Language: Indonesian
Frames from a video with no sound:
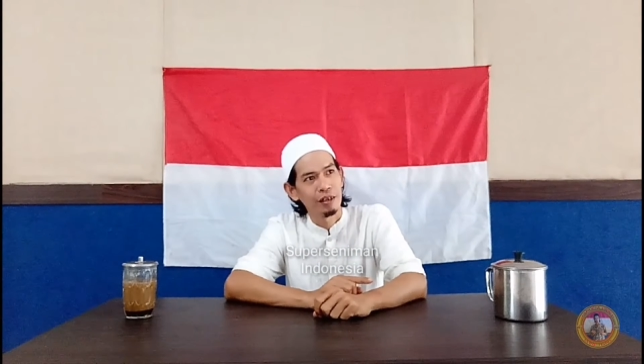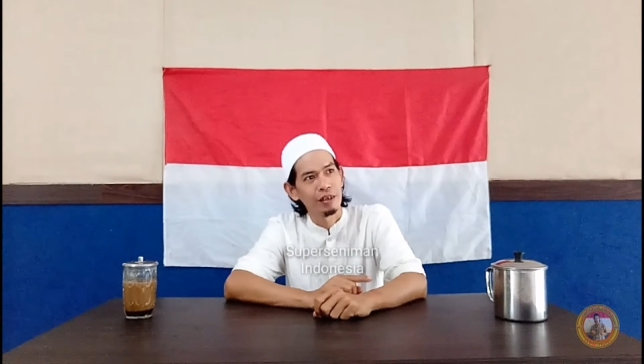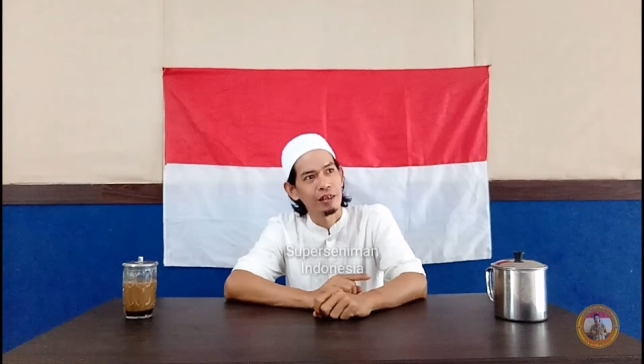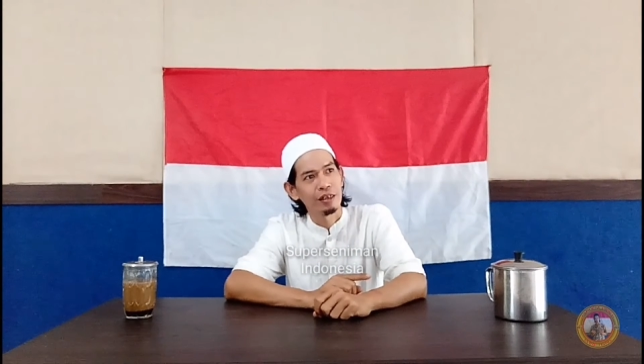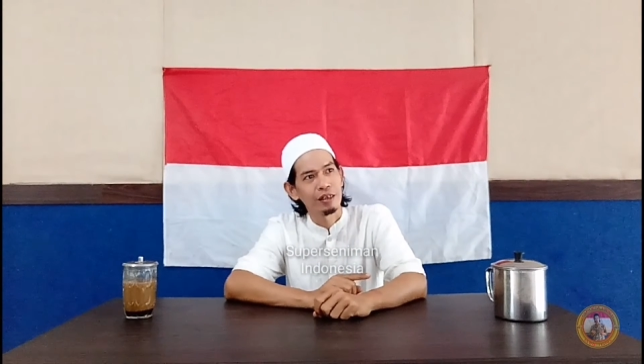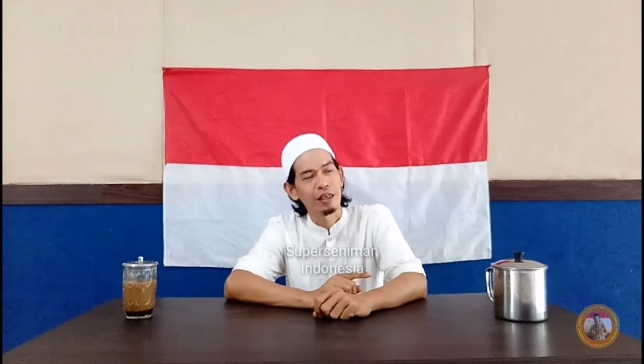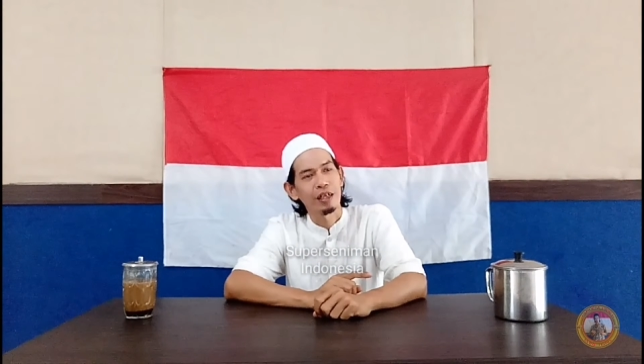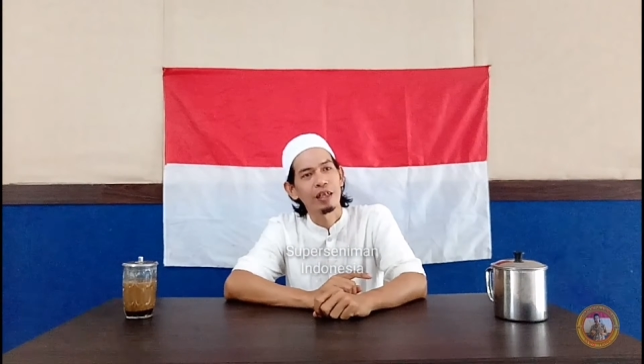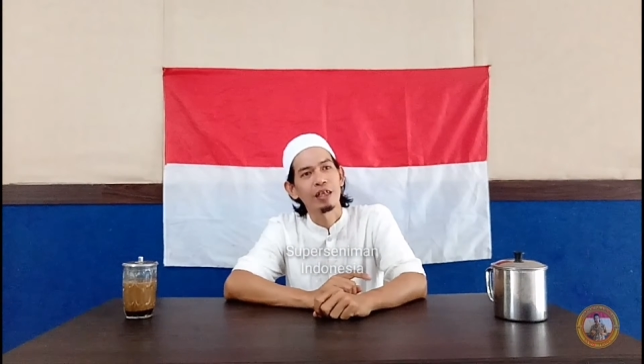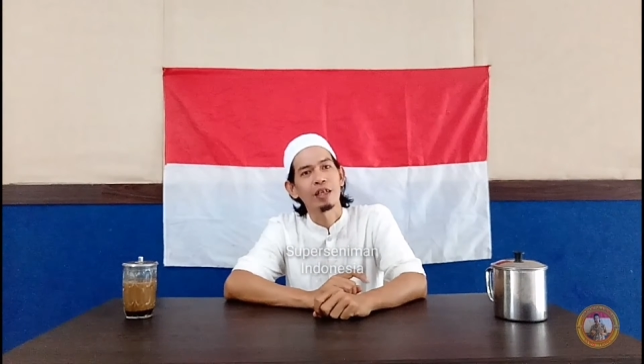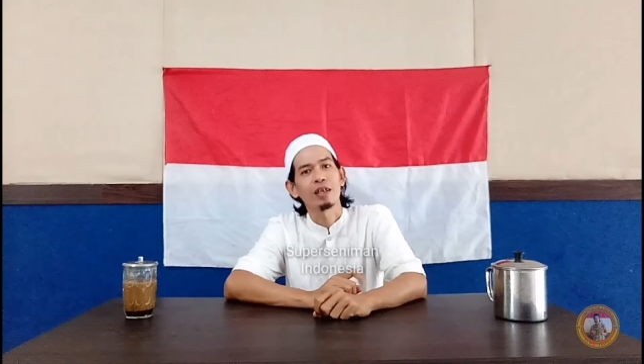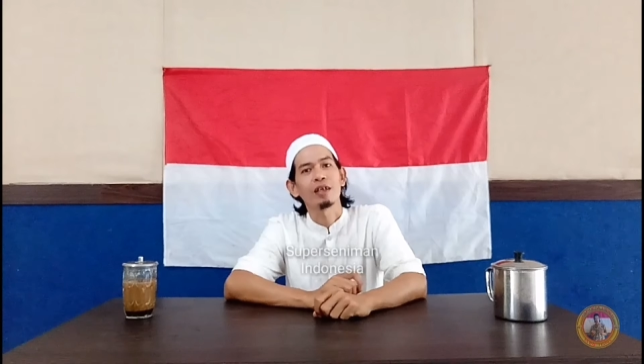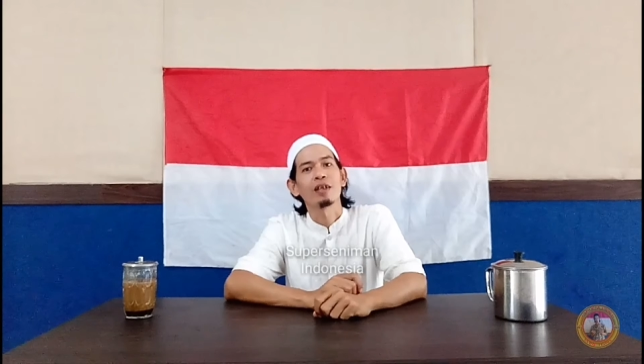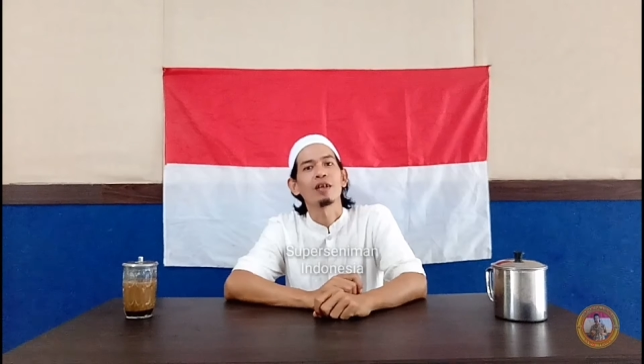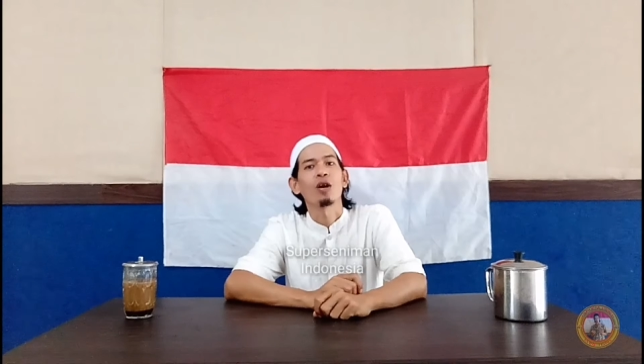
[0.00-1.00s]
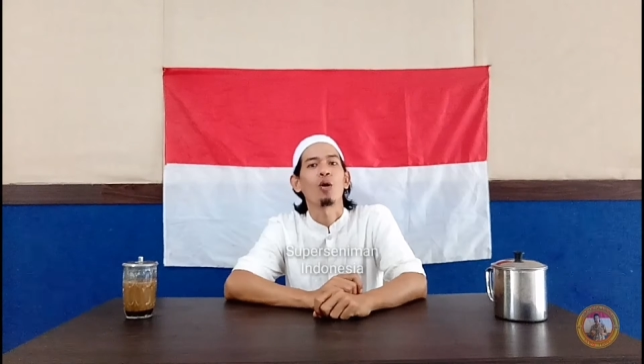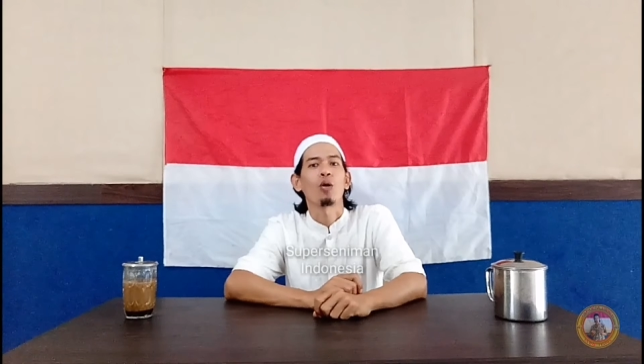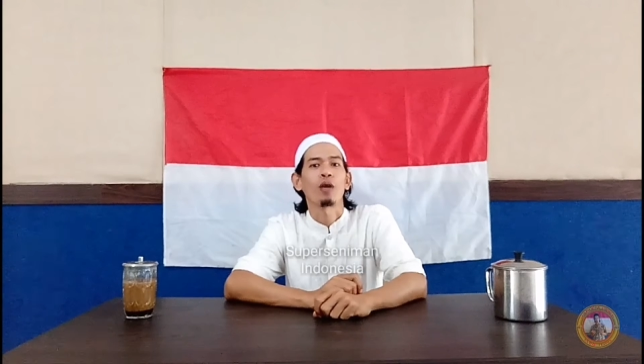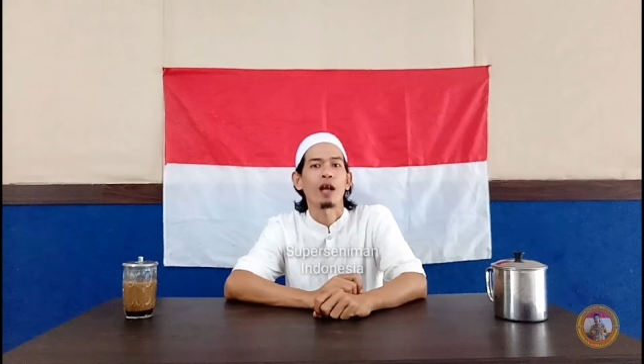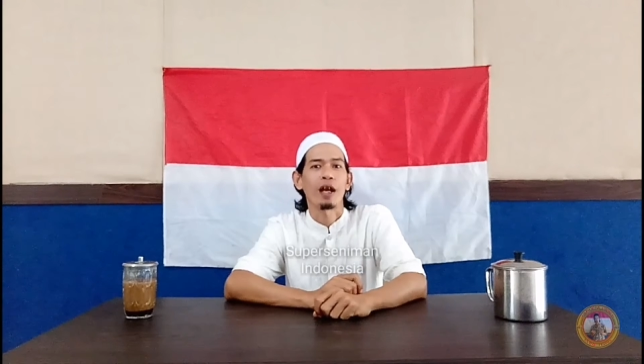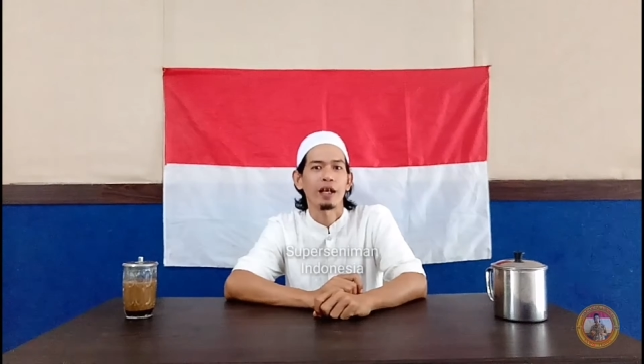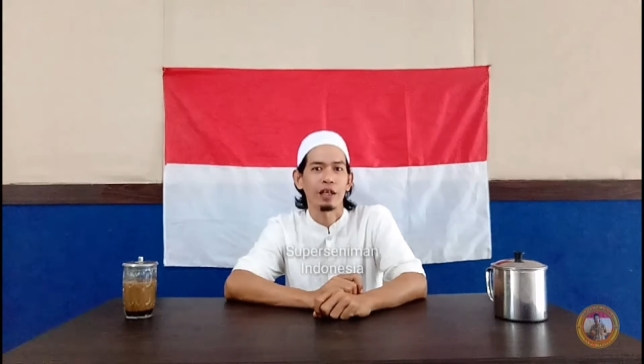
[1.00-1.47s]
seni
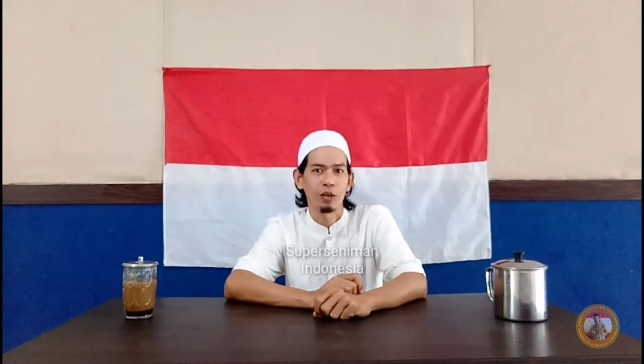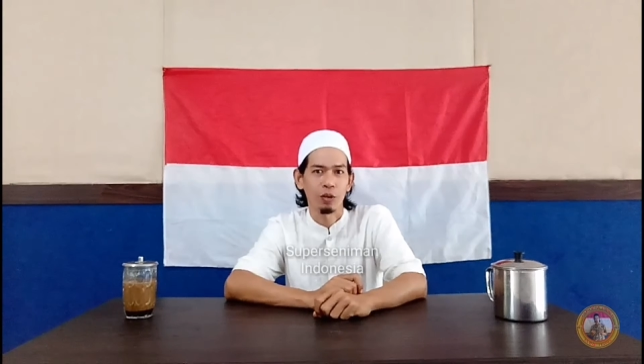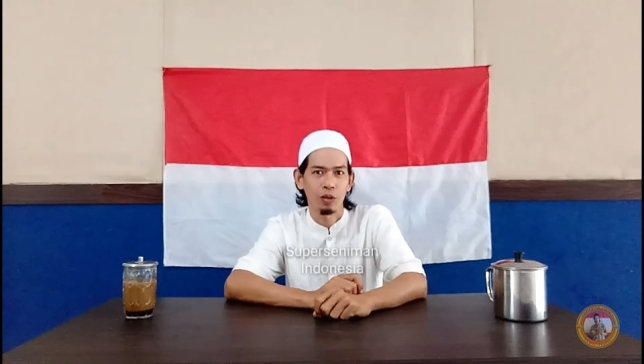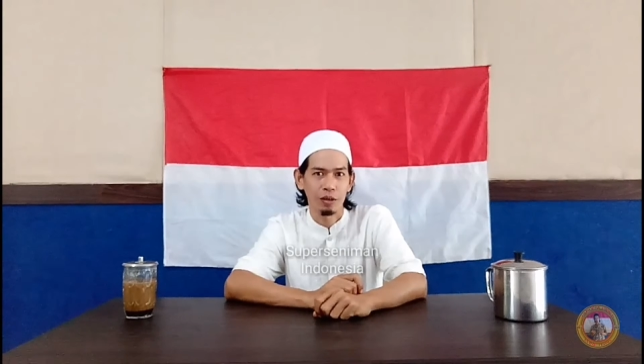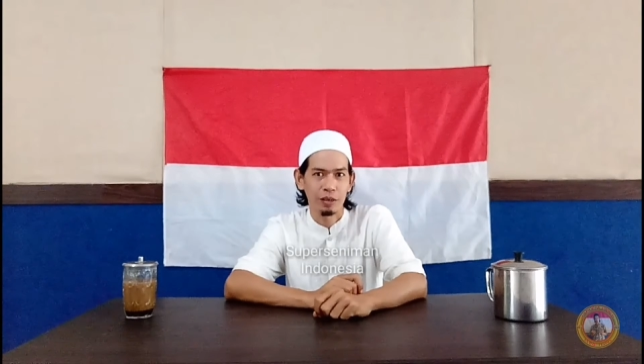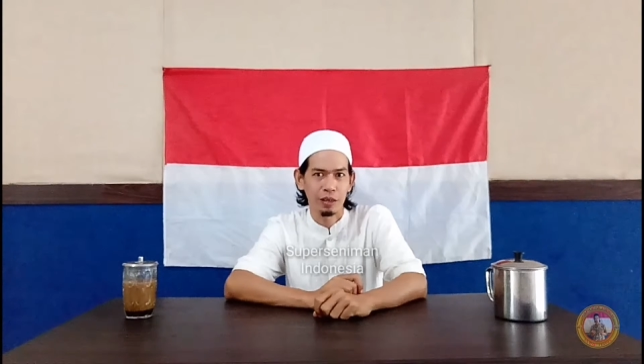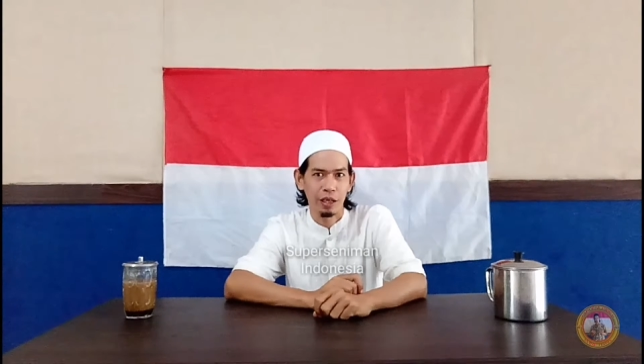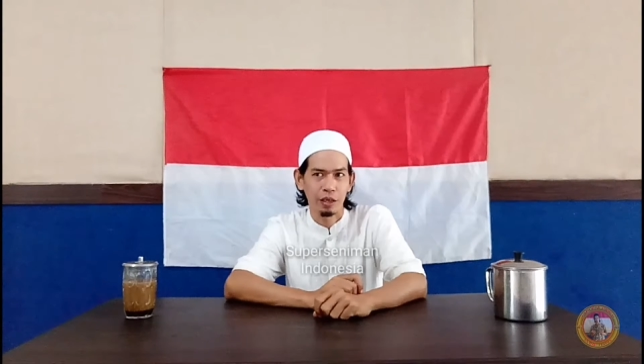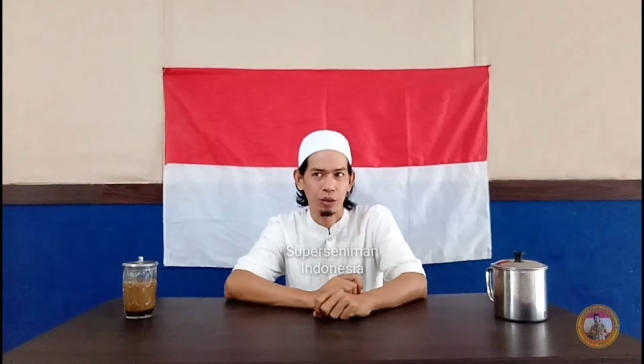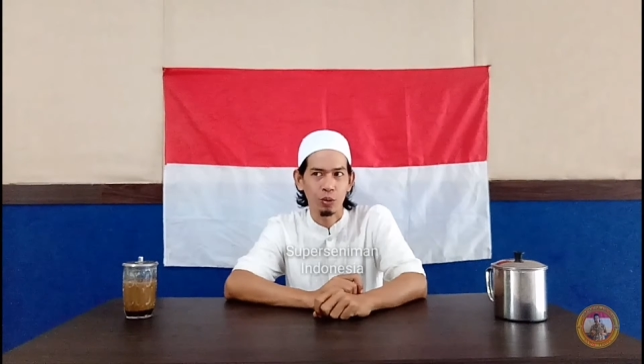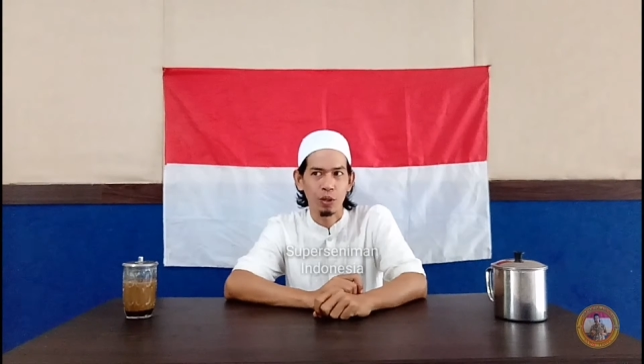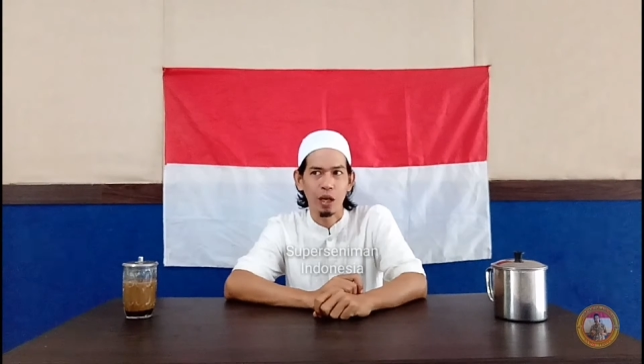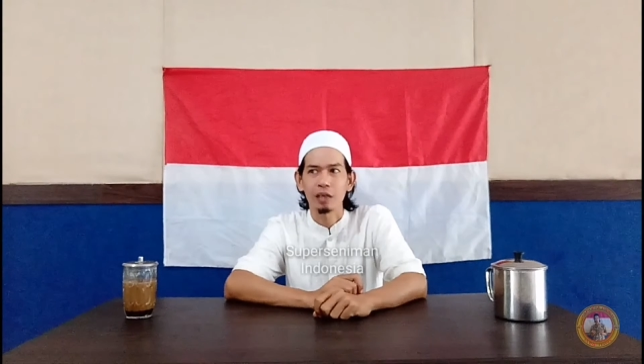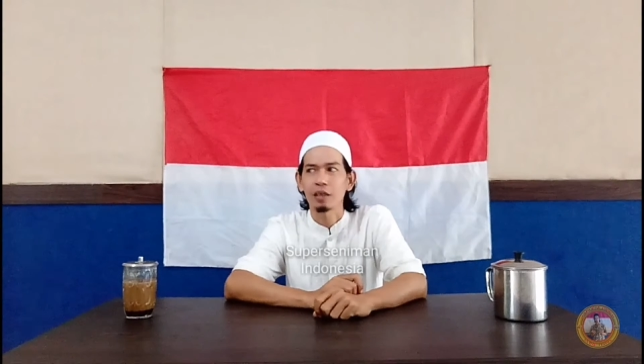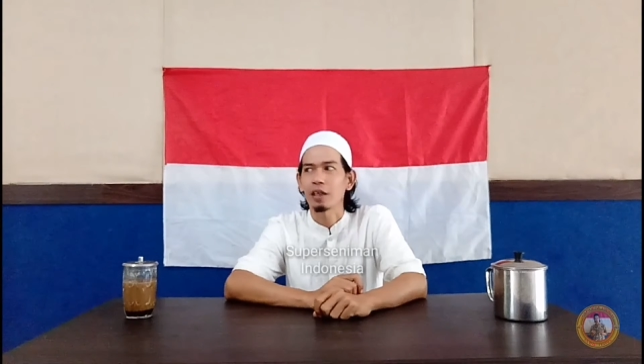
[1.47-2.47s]
orang Indonesia itu yang